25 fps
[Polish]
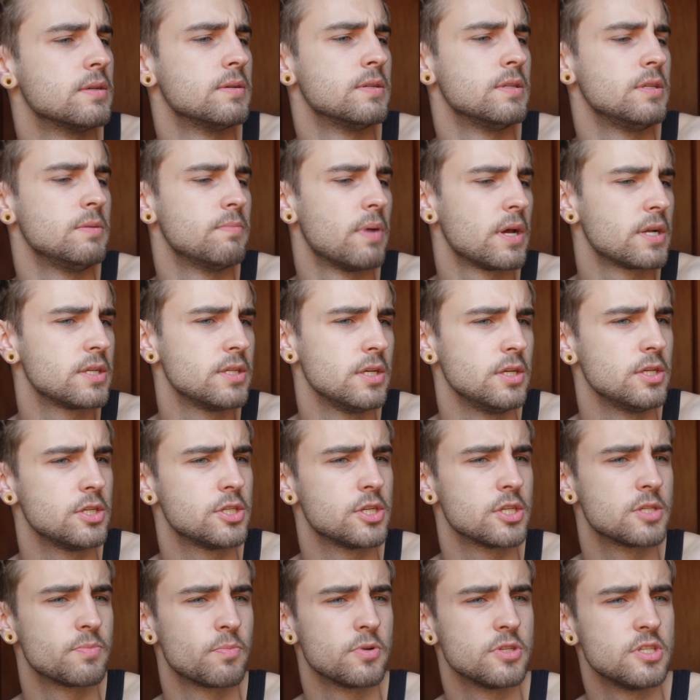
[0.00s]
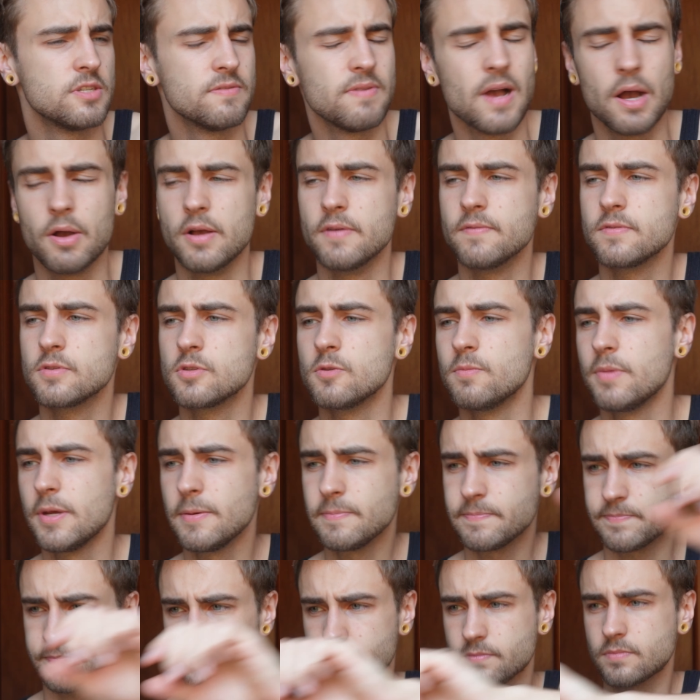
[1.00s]
e, bardziej niż się spodziewałem w sumie
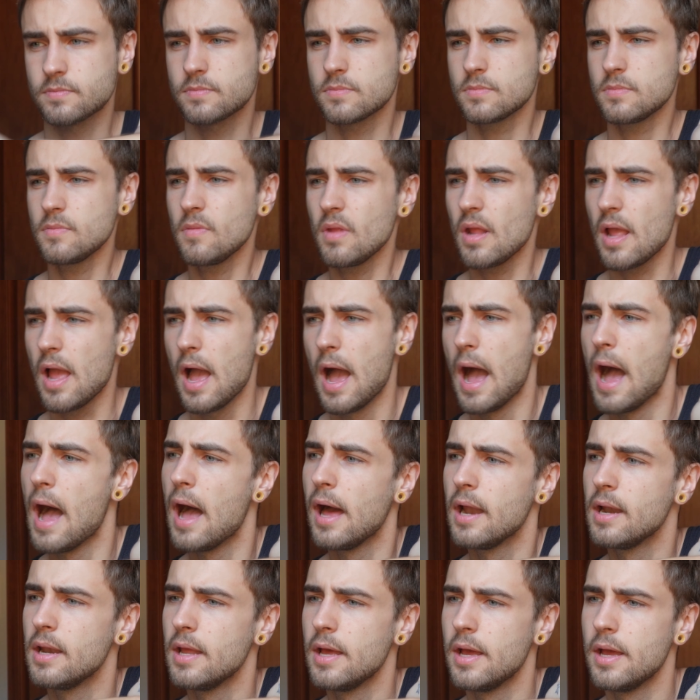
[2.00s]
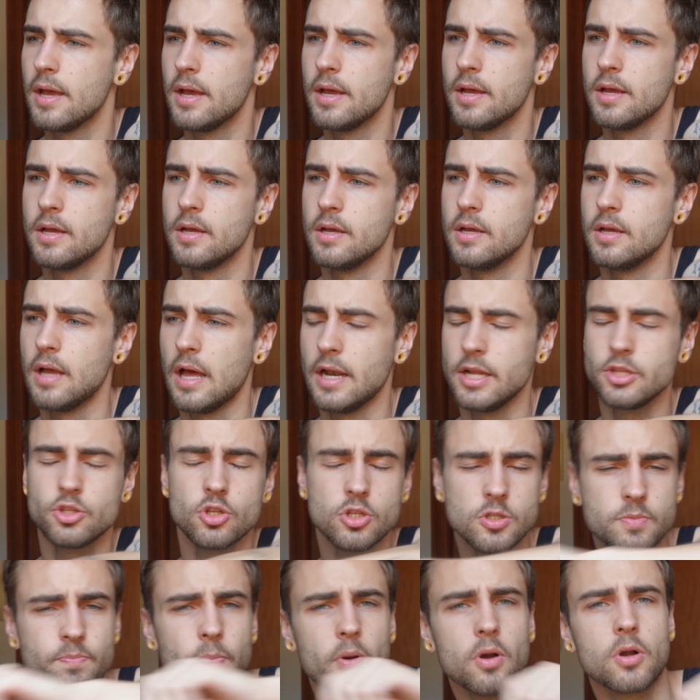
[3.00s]
ale, ale
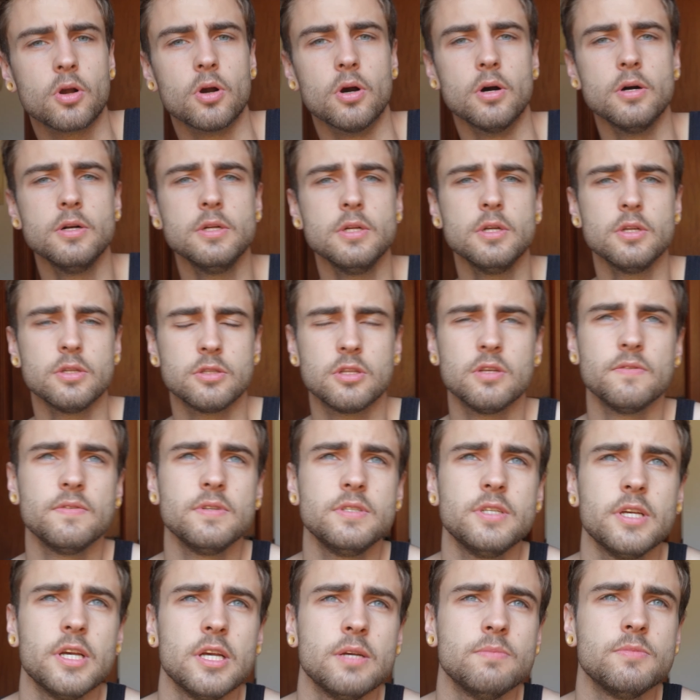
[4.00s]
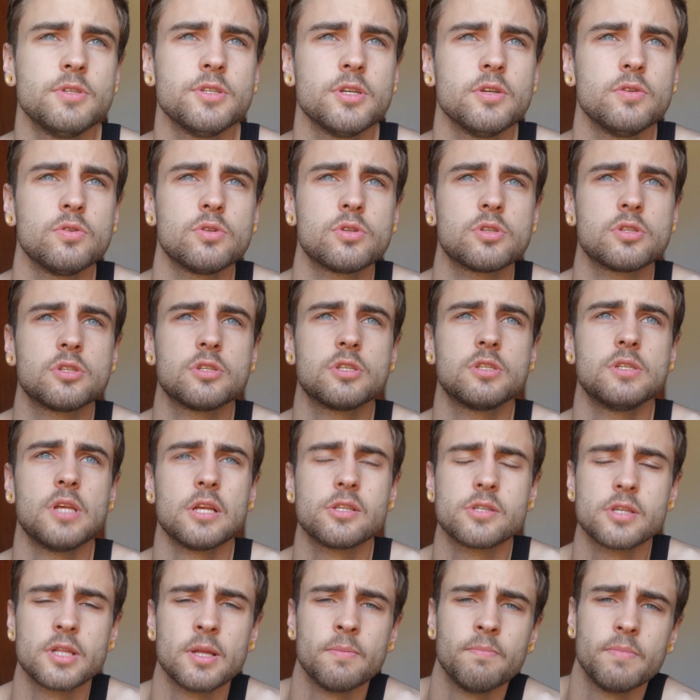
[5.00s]
to spoko. Dowiedziałem się już za
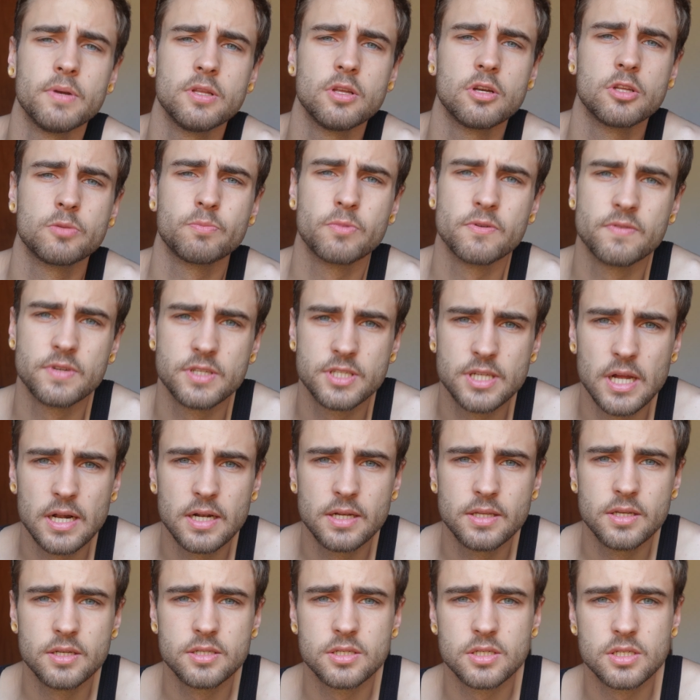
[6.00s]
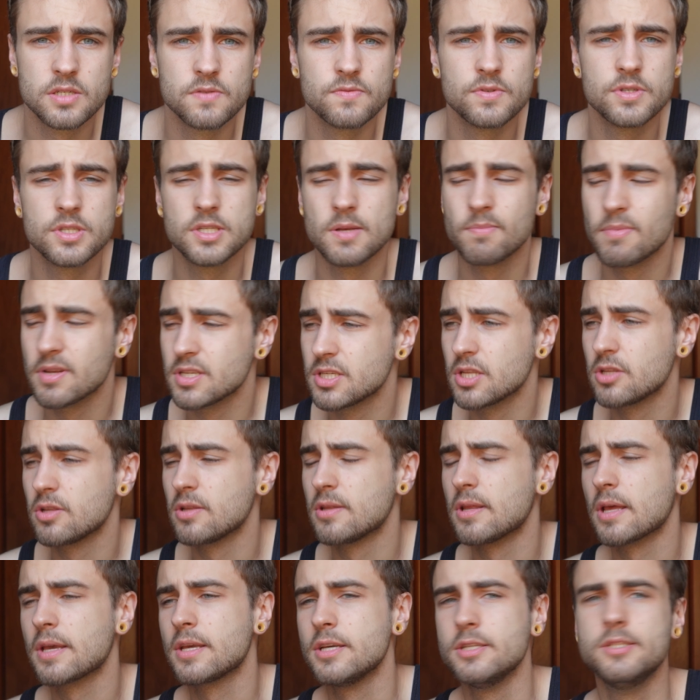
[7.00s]
co tam będę odpowiedzialny. Rzeczywiście będzie to
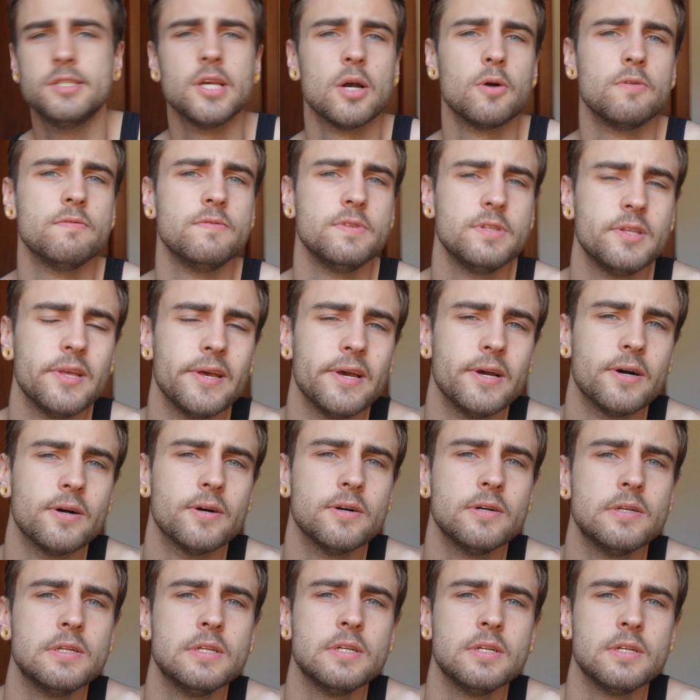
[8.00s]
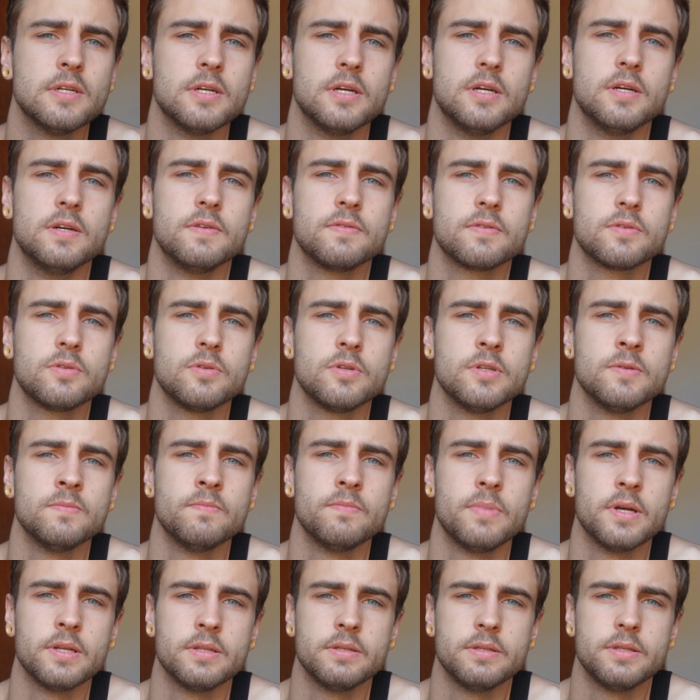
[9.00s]
taki dział wideo, e, w którym
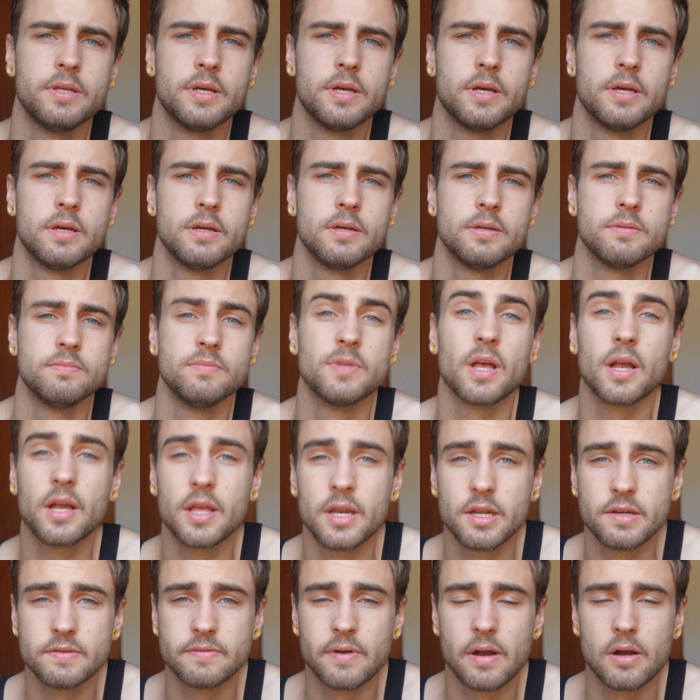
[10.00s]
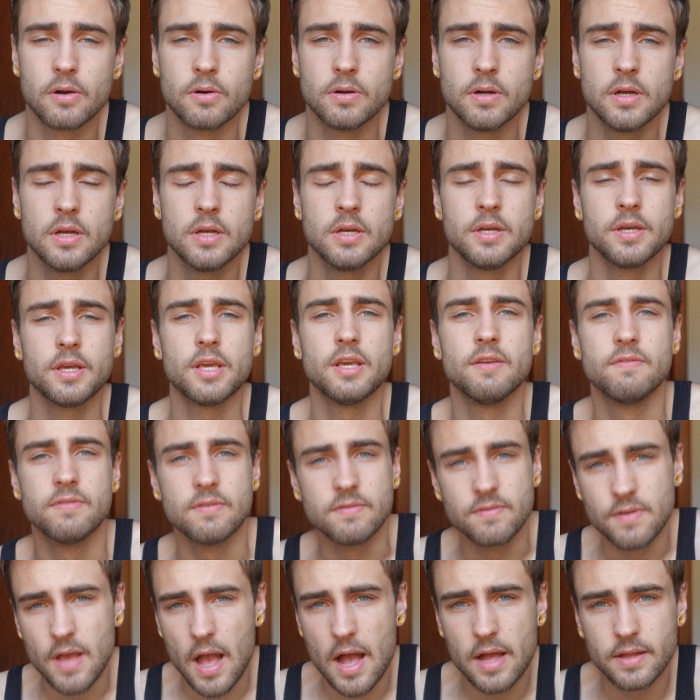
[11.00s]
będę nagrywał i
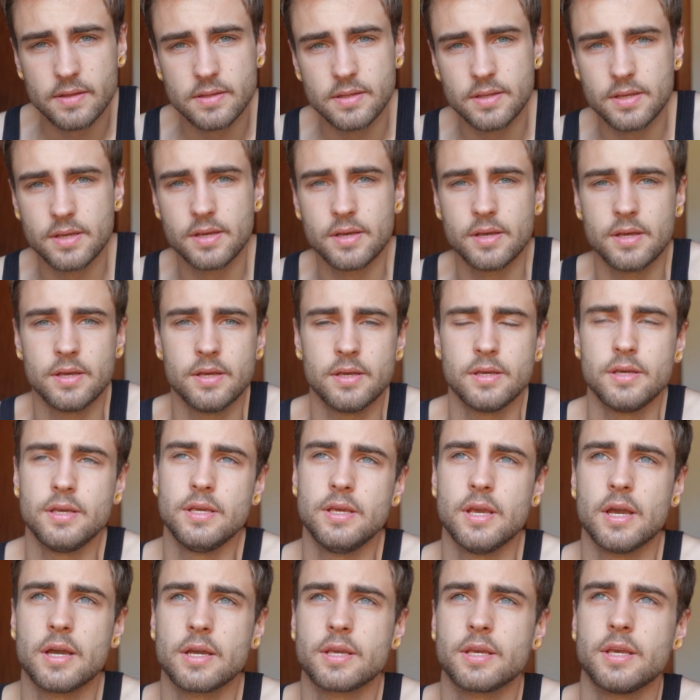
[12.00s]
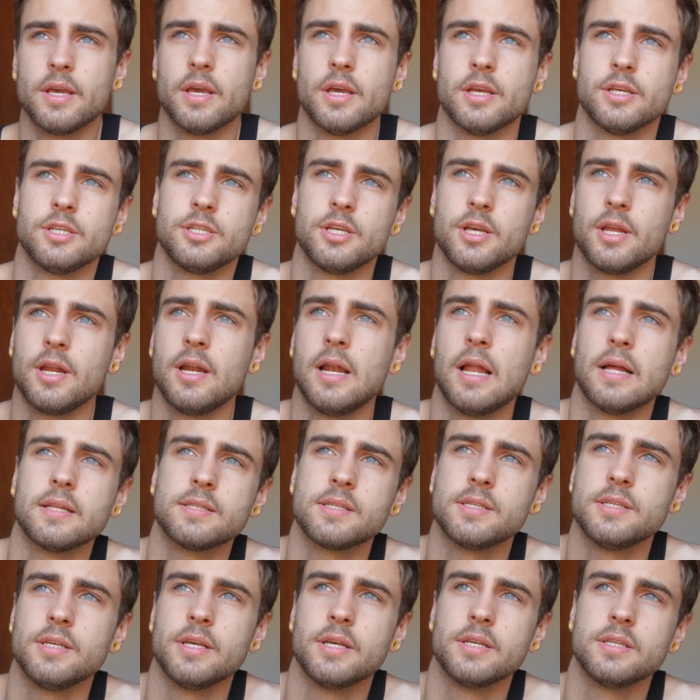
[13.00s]
wywiady, i jakieś
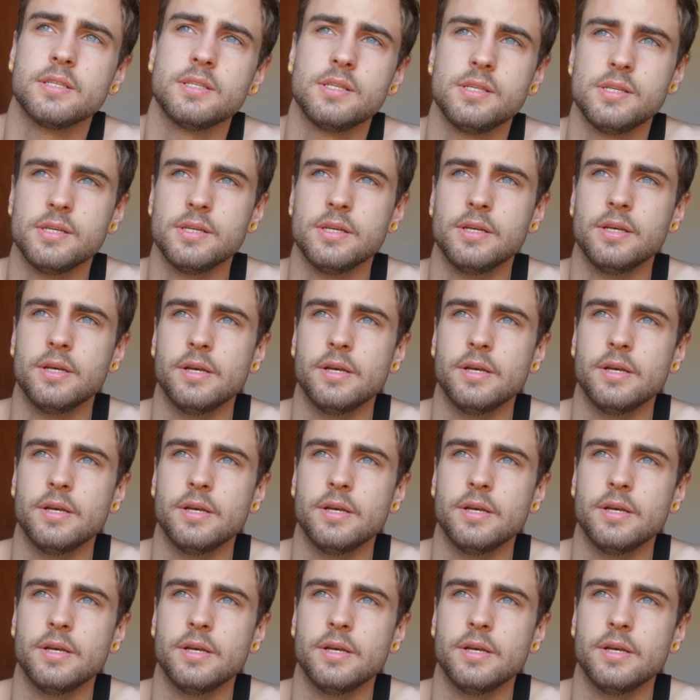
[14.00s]
relacje z